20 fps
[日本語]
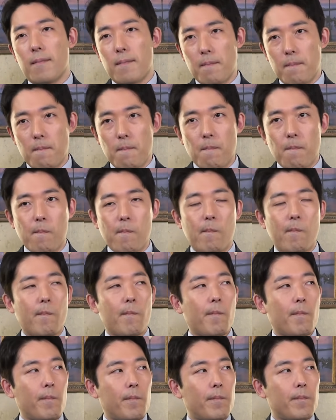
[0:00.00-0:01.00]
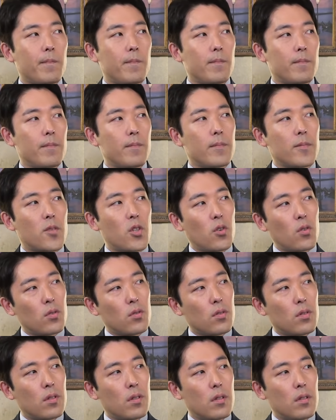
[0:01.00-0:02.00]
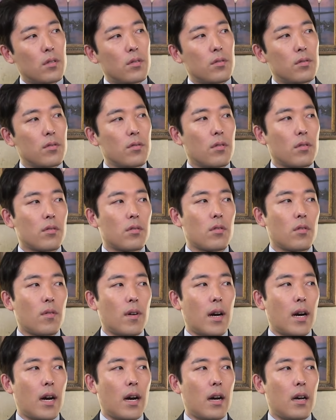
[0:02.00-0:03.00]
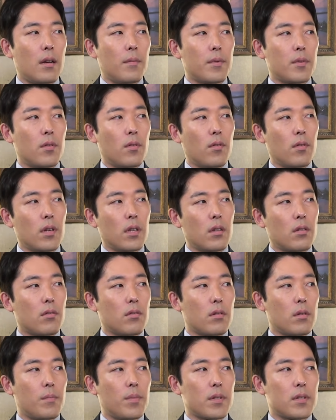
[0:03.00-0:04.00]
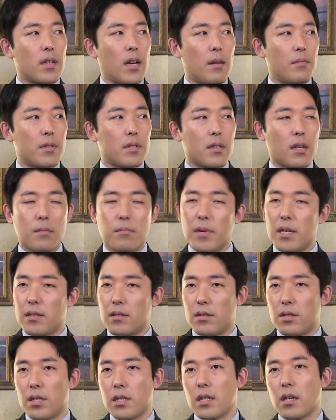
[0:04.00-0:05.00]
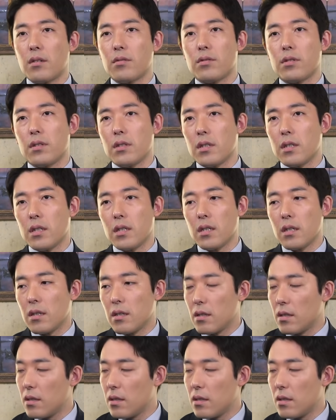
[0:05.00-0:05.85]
うん、うんちょっと中国とはやっぱ動員とやっぱサービスがまず違うし